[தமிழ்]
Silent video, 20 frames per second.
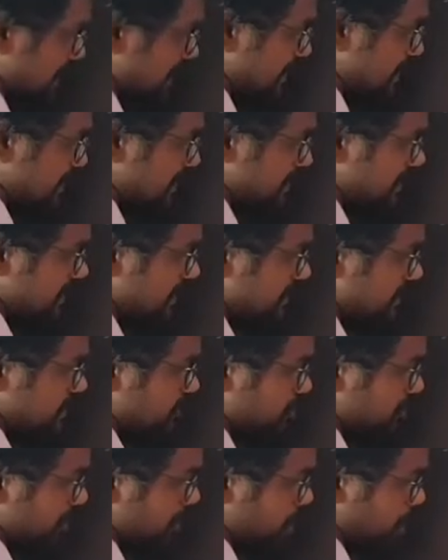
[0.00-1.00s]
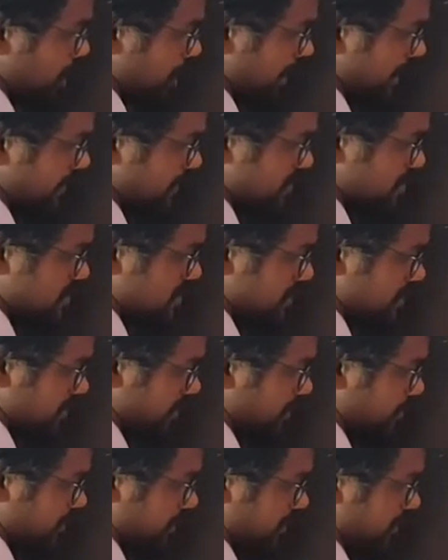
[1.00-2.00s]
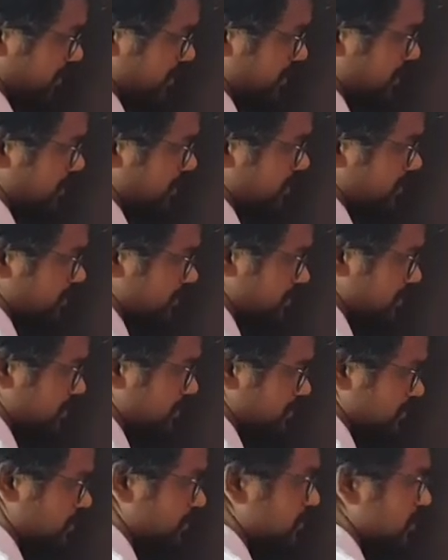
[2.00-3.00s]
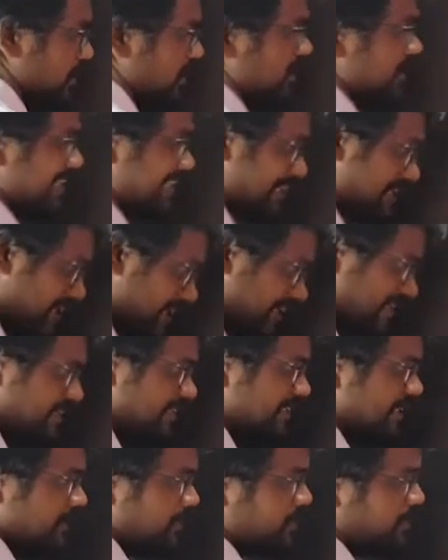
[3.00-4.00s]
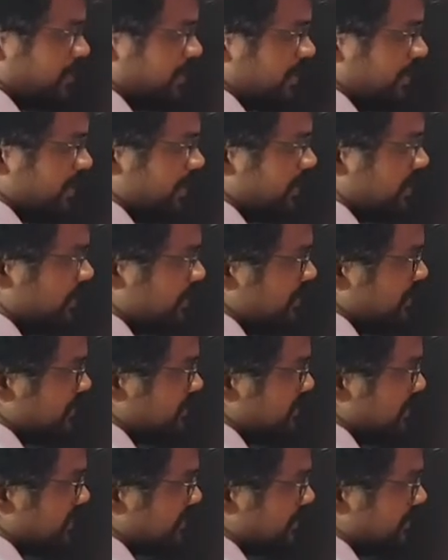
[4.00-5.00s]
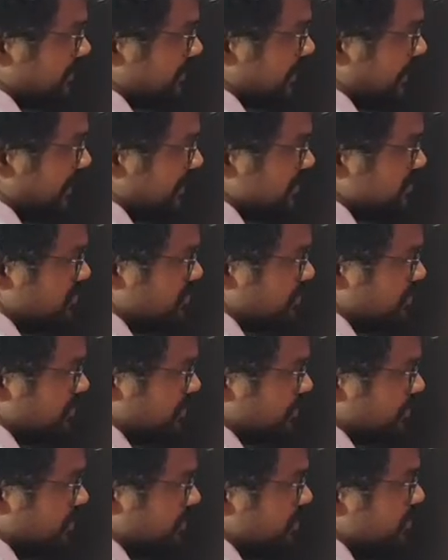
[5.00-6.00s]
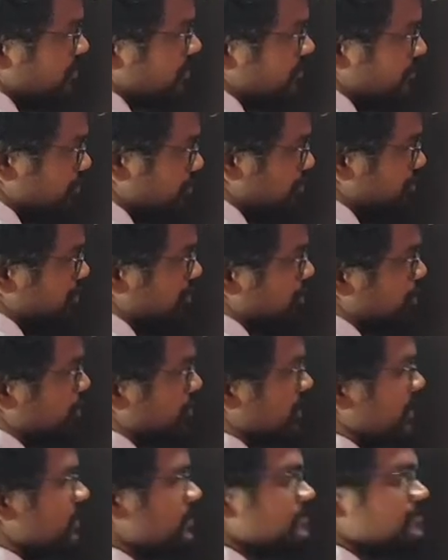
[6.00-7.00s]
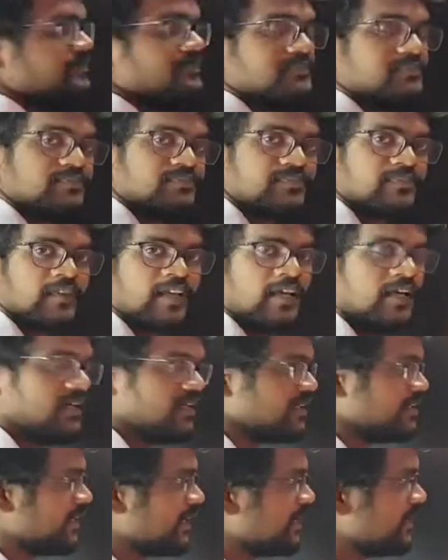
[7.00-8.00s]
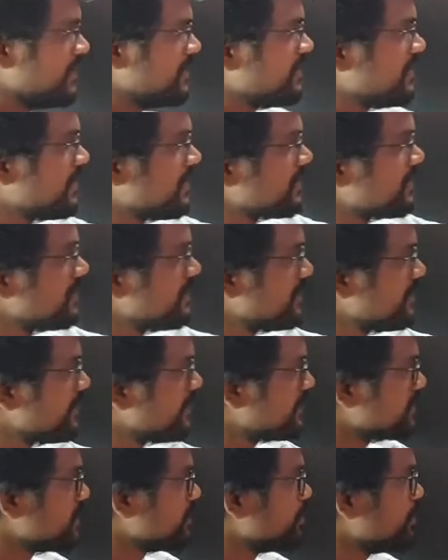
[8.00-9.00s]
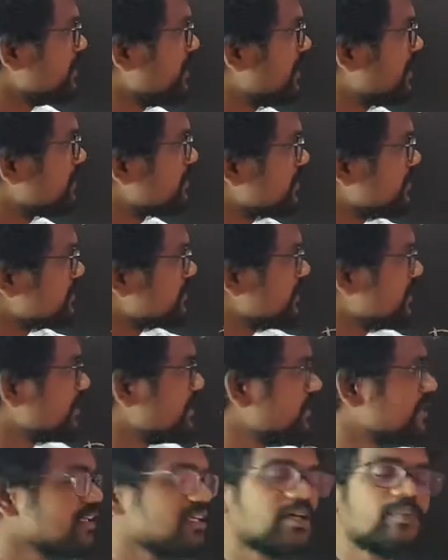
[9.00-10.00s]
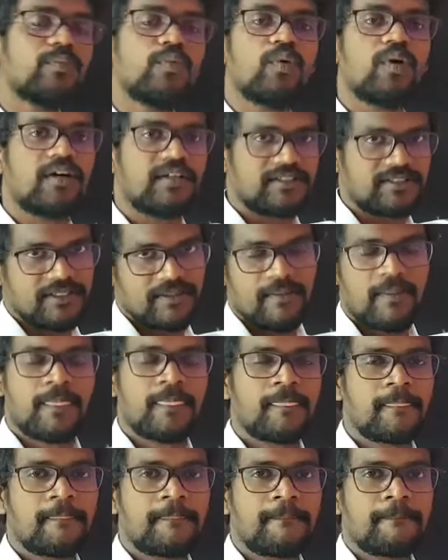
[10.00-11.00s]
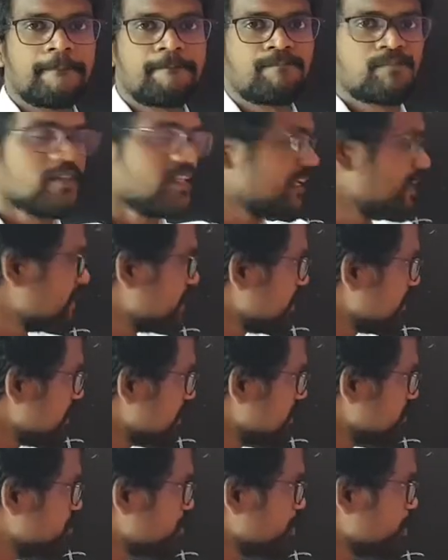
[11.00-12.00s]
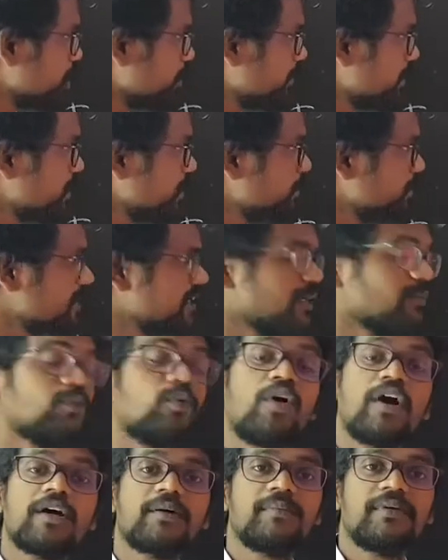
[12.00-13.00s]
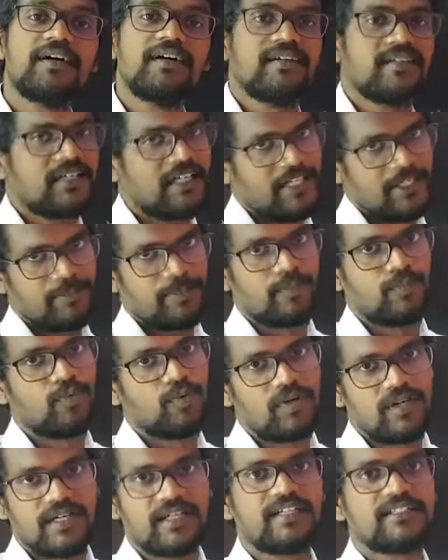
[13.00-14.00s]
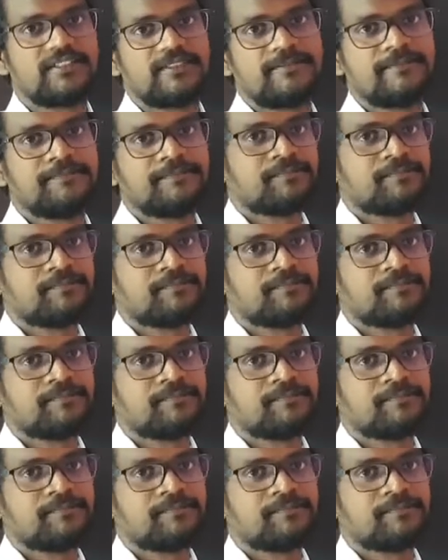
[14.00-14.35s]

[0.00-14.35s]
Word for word: ஐஇ ஜீரோ ஆயிடுச்சு அப்படின்னா கண்டிப்பாக எனக்கு ஐசியும் ஜீரோ தான் ஏன்னா எனக்கு இங்கே இருக்கக்கூடிய எலக்ட்ரான் தான் எனக்கு இங்கே மூவ் ஆகுது எனக்கு இங்கே ஜீரோ அப்படின்றப்ப இங்கே மூவ் ஆகுமா கண்டிப்பாக மூவ் ஆகாது